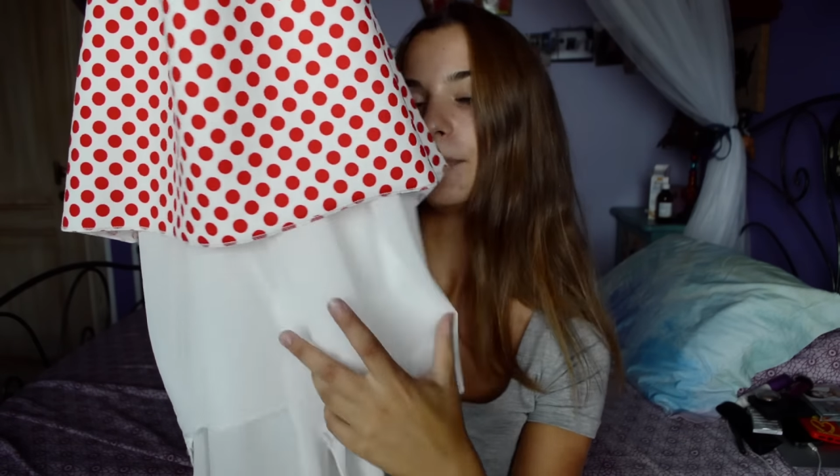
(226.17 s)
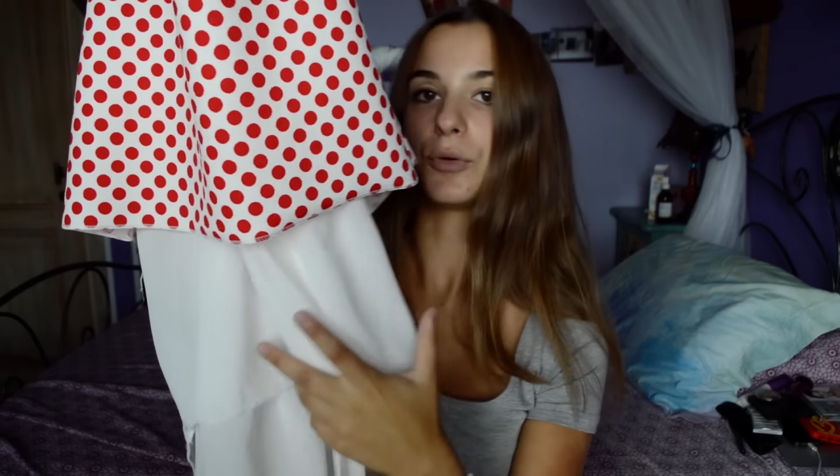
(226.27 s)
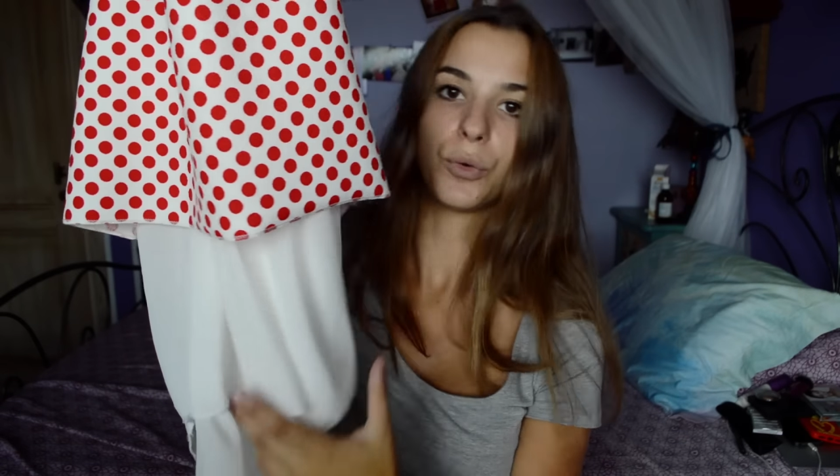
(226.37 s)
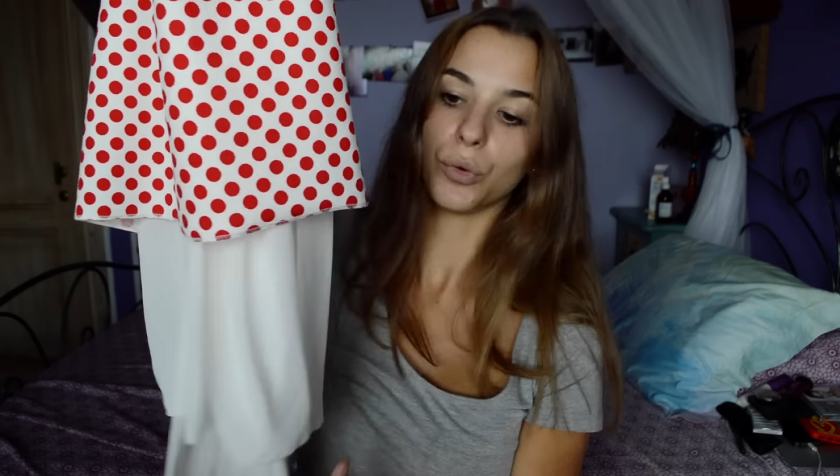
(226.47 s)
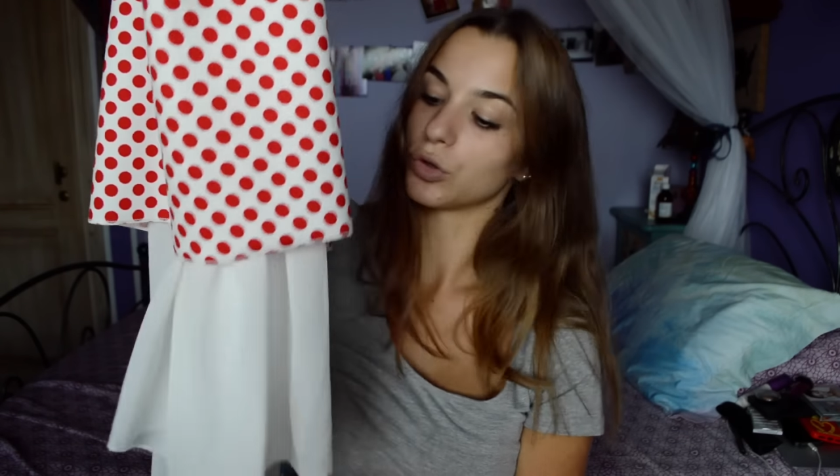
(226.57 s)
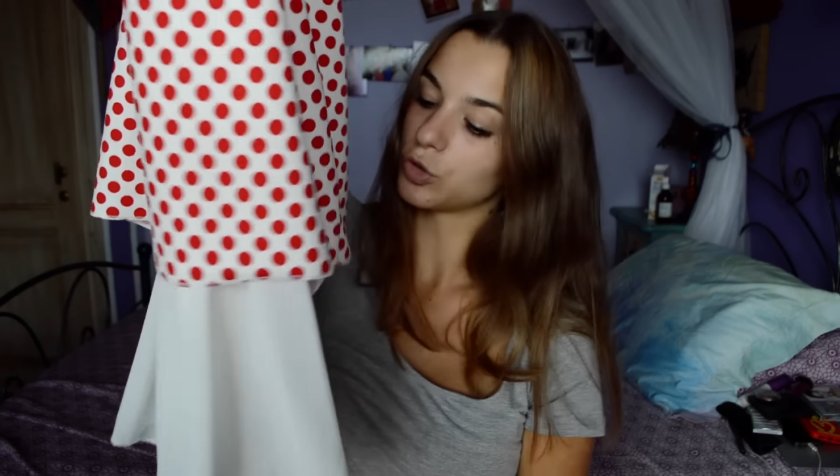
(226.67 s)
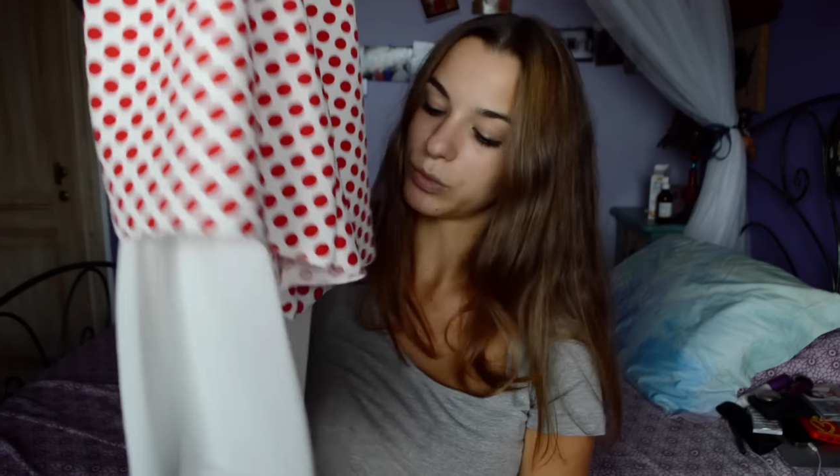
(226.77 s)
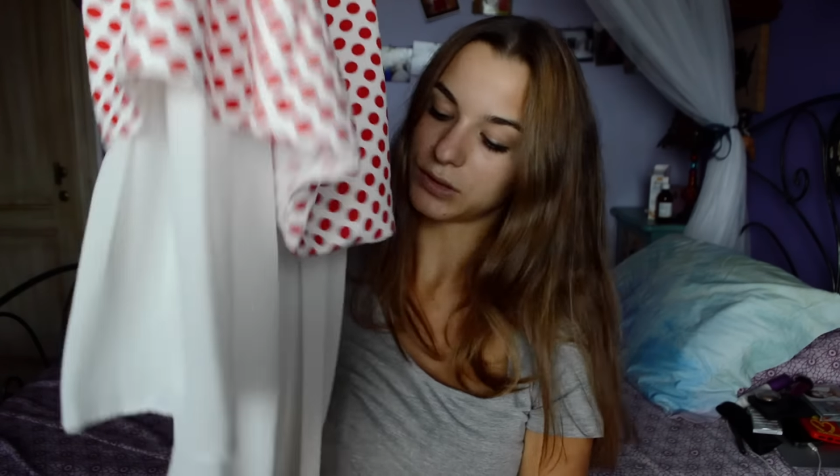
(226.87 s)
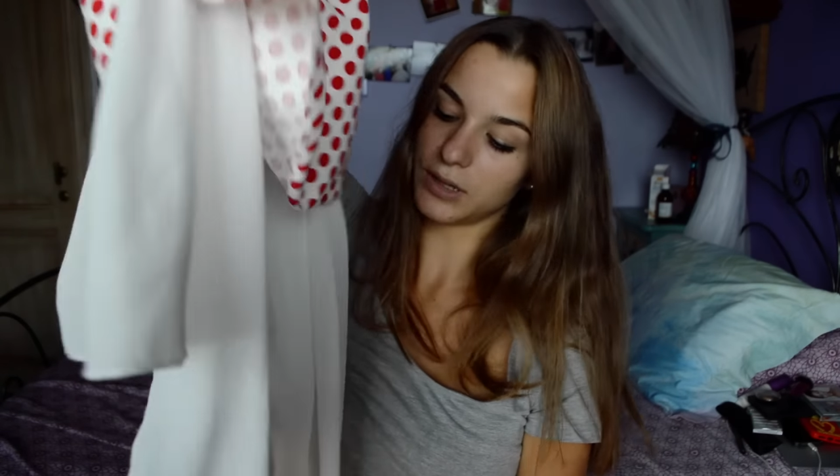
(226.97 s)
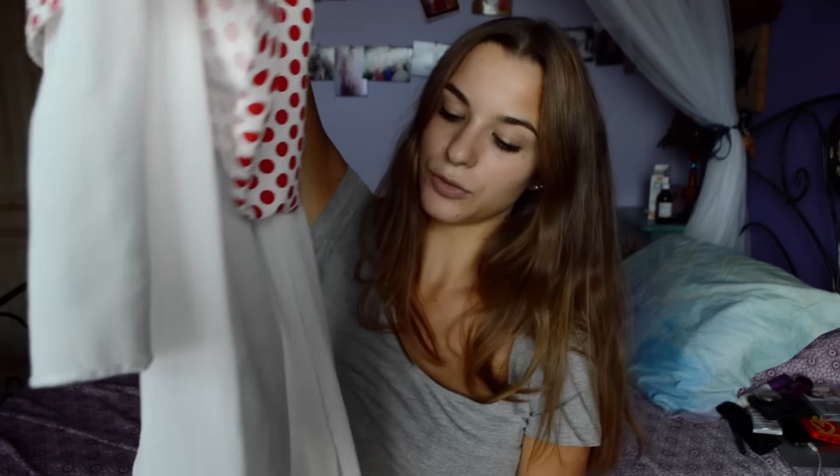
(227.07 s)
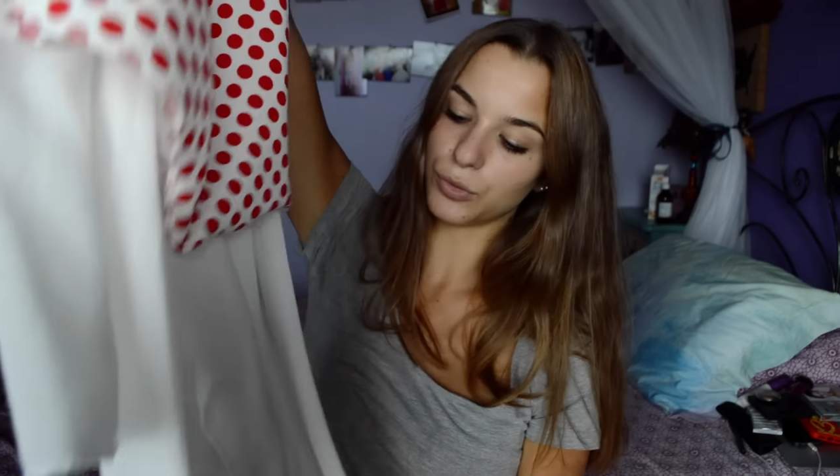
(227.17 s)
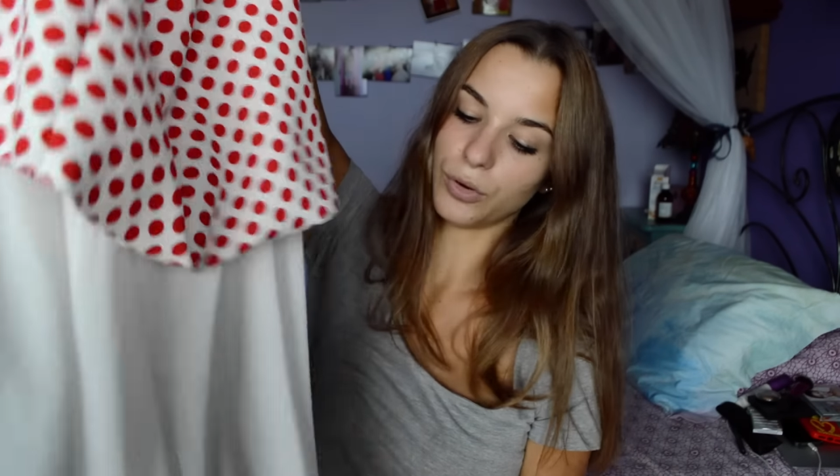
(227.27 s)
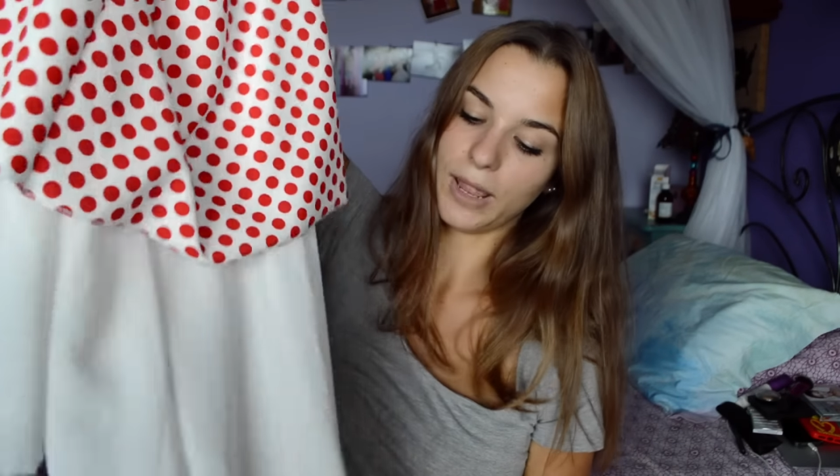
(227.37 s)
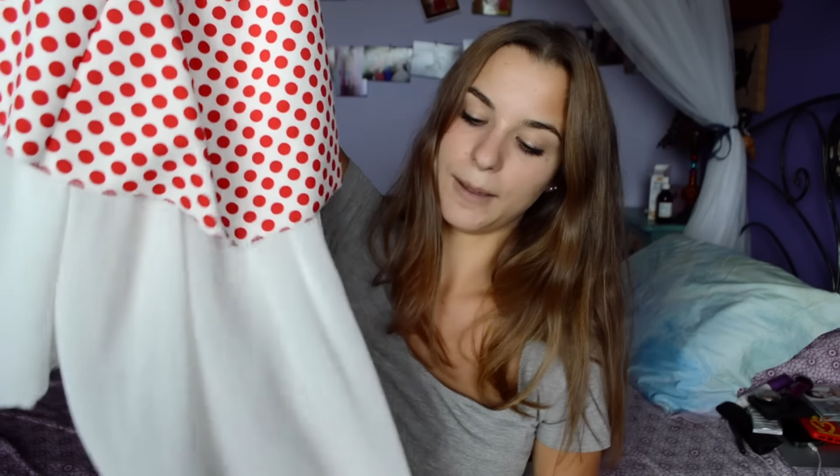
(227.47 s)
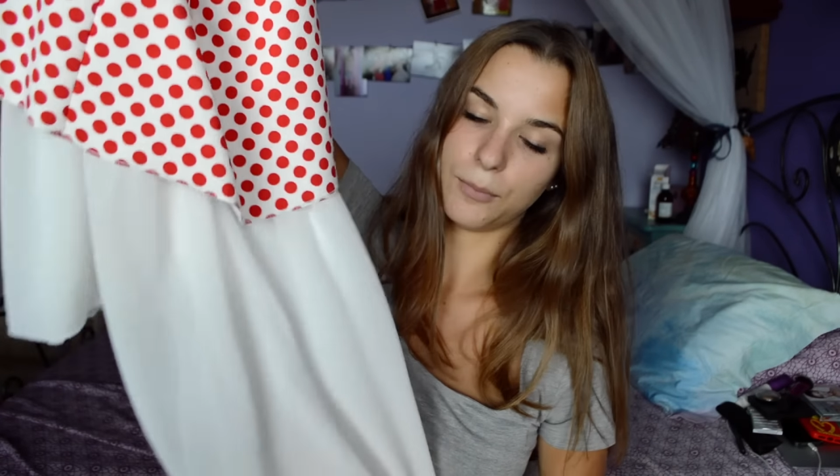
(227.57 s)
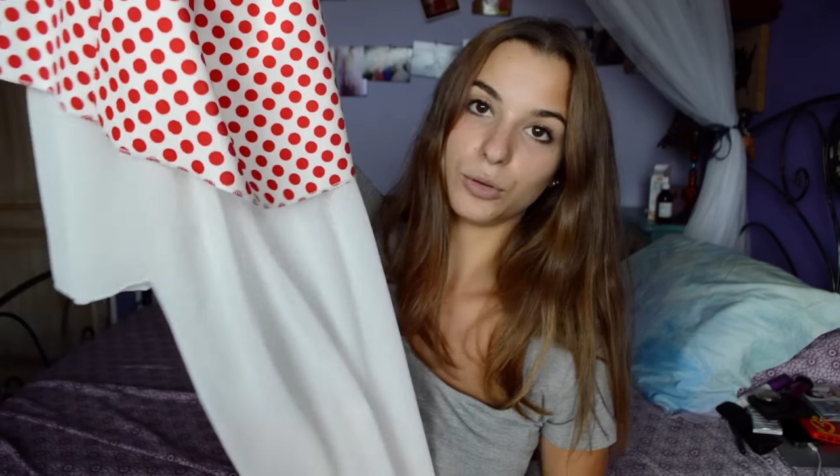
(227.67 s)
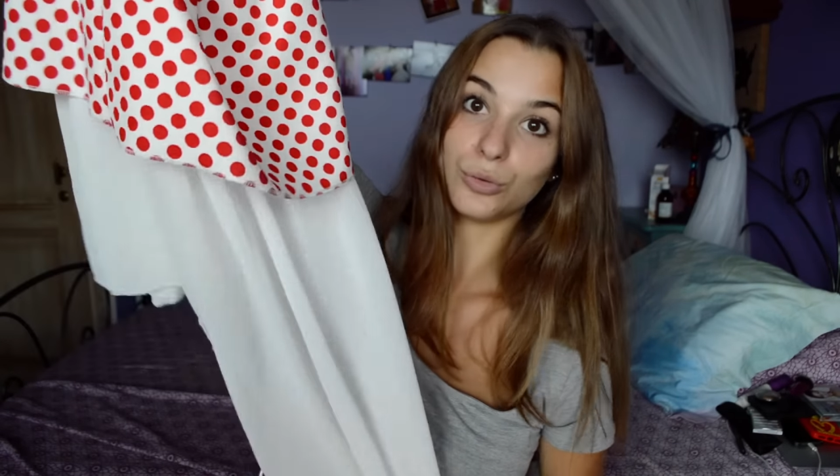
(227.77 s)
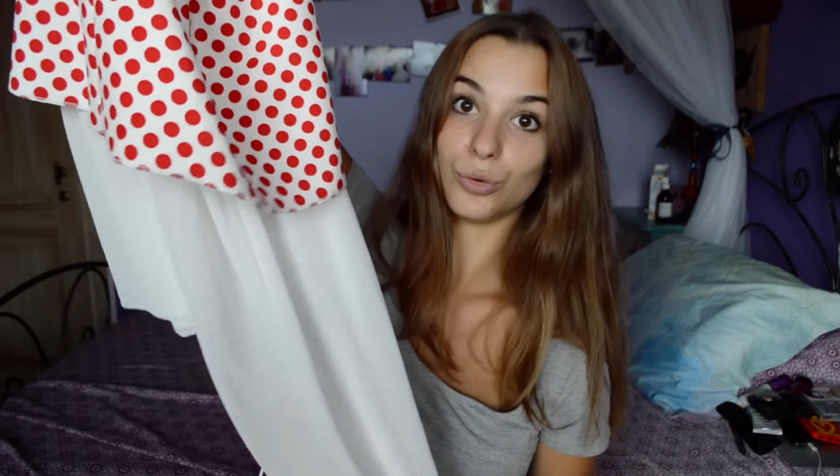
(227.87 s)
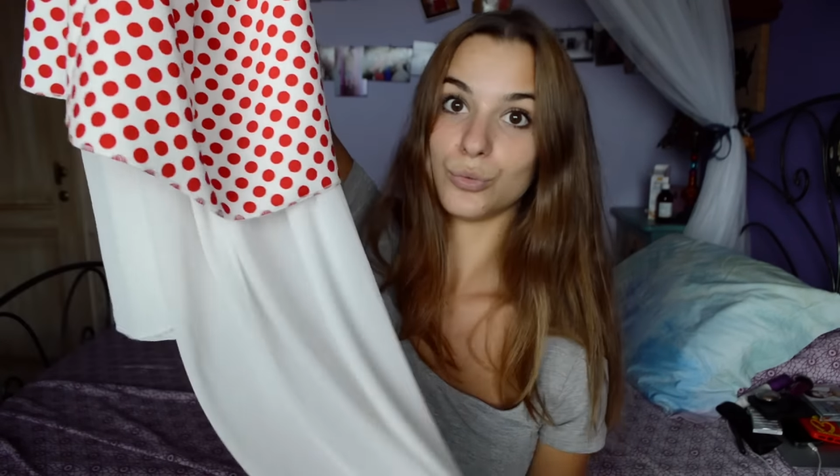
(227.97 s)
più corto mentre dietro è molto